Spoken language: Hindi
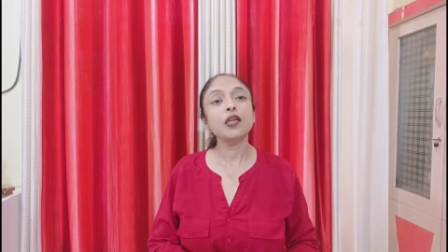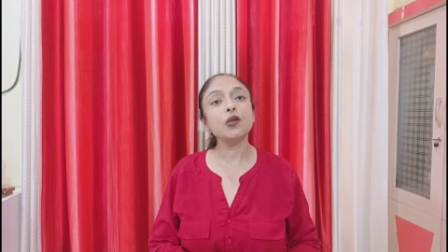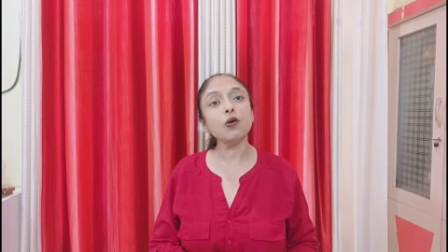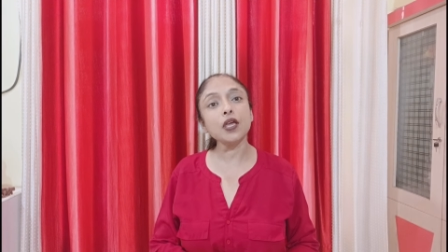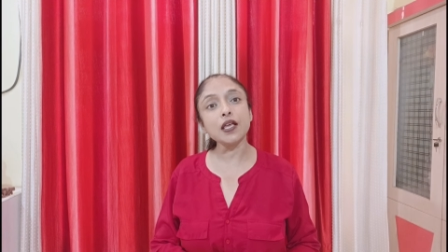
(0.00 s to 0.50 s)

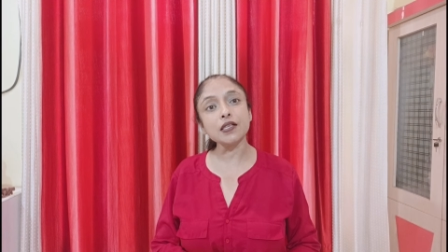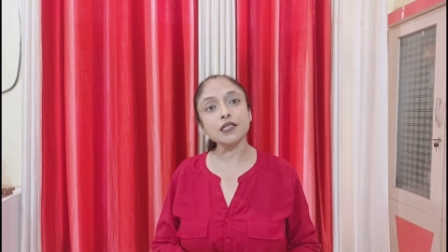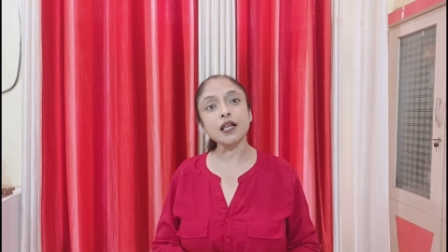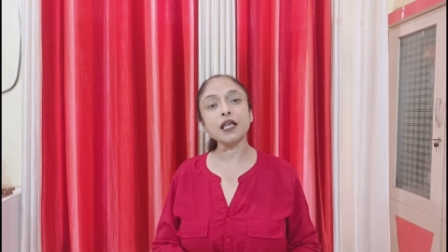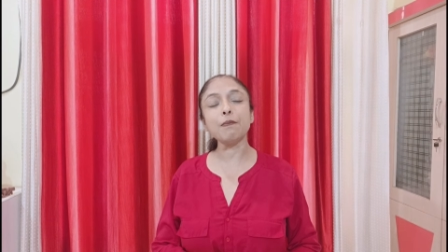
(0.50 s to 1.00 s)
क्योंकि इस
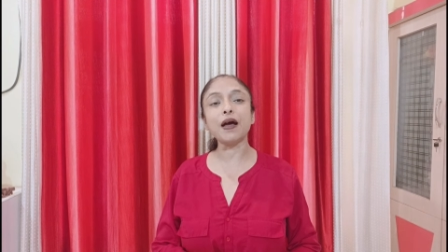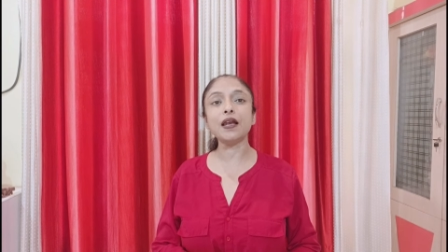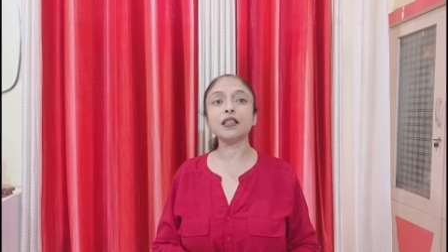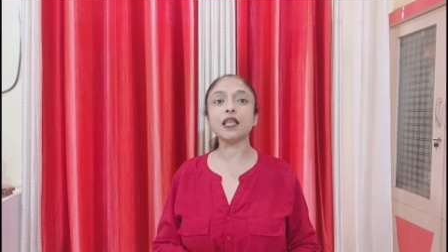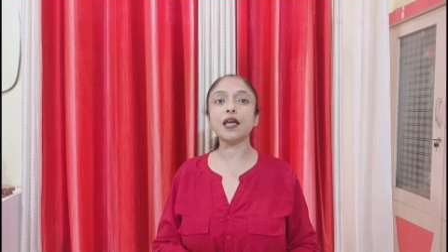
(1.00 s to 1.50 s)
तरह की
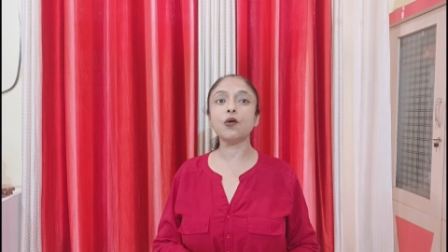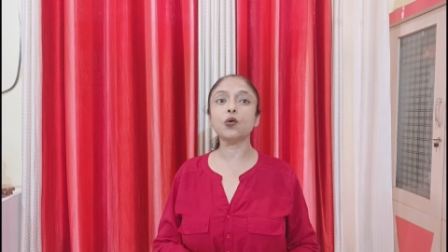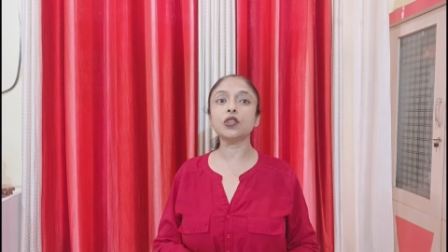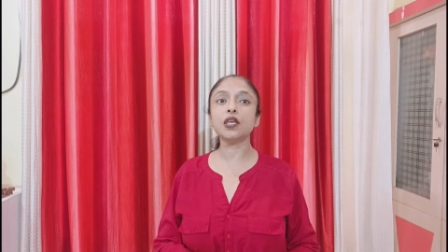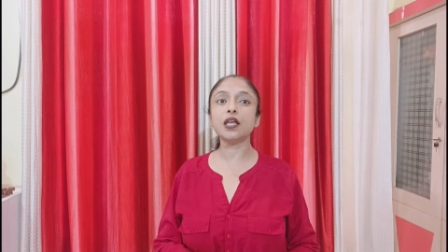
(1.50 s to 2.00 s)
मान्यताएं
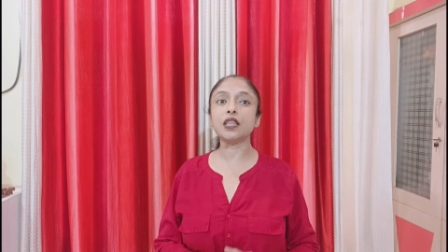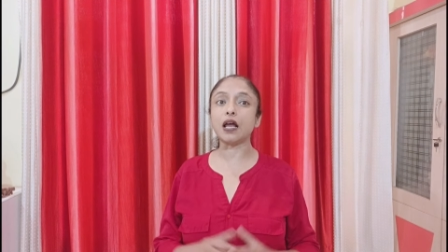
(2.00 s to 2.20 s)
होती हैं